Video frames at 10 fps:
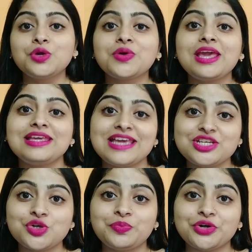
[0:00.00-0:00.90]
क्योंकि ये
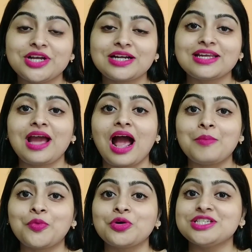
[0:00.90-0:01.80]
जो प्रोडक्ट है
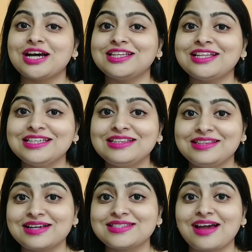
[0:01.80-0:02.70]
आपको ज़्यादा दिन
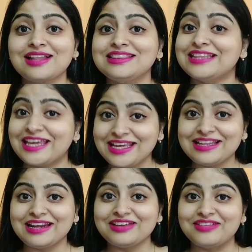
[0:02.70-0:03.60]
तक साथ नहीं
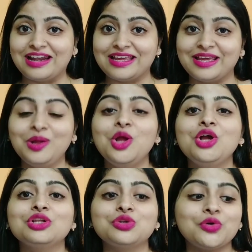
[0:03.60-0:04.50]
देने वाले हैं
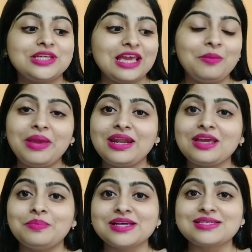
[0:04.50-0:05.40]
तो ये
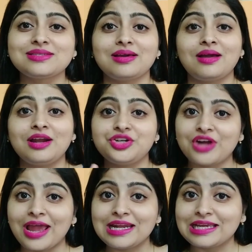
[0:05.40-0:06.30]
मैंने बस
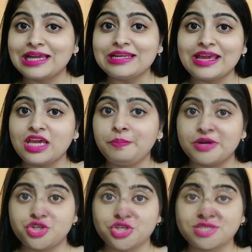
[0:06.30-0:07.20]
ट्रायल के लिए ही
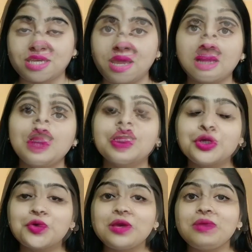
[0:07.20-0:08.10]
परचेस किया
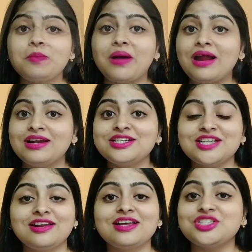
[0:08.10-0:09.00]
क्योंकि मैं पार्लर
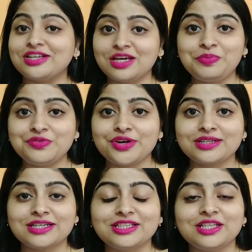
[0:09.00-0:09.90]
जाना ज़्यादा प्रिफर
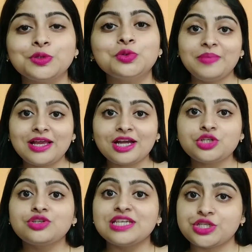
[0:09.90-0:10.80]
करती हूँ अभी का
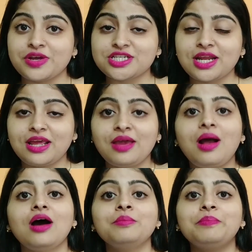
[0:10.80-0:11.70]
जो सिचुएशन है
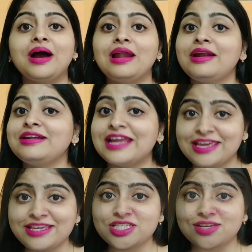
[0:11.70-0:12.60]
हम पार्लर
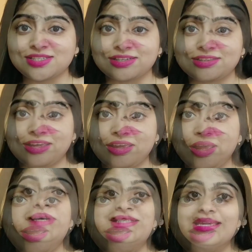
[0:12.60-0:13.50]
नहीं जा सकते हैं
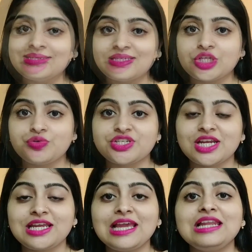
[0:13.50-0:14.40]
बस इस
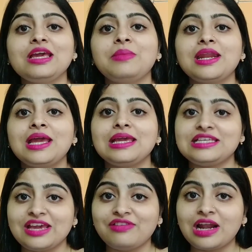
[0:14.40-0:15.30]
सिचुएशन के लिए मैंने
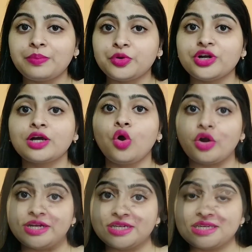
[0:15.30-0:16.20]
ये वाला प्रोडक्ट
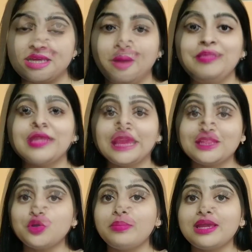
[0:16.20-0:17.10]
ऑर्डर किया नहीं
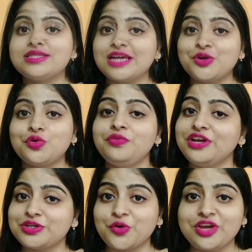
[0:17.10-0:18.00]
तो मैं ज़रूर
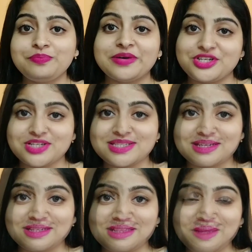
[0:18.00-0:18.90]
वीट को ही परचेस
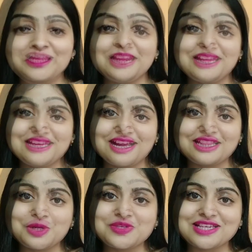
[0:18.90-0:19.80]
करती चलिए
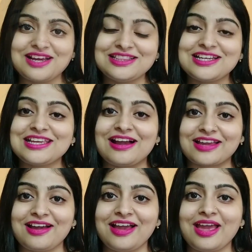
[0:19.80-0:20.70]
दिखाती है उसका अंदर क्या
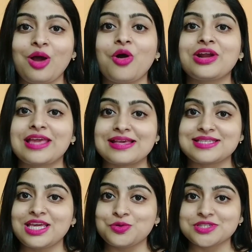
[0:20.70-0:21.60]
क्या है और
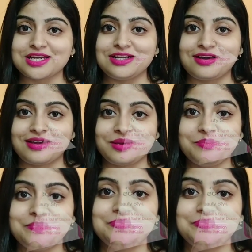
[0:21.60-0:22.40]
कैसे यूज़ करना है